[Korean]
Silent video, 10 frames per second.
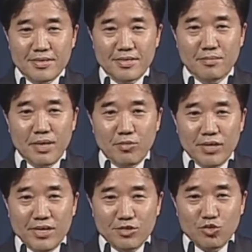정말
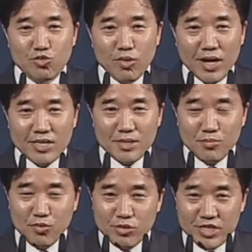우리 중요한 것이
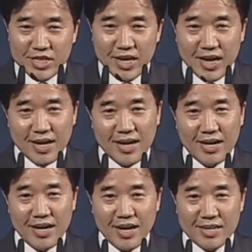무엇인가
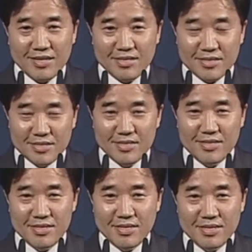하는
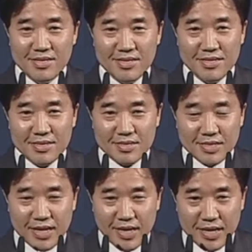것을 어,
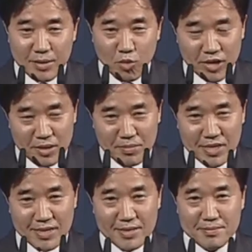생각해 보게
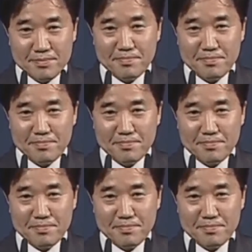됩니다.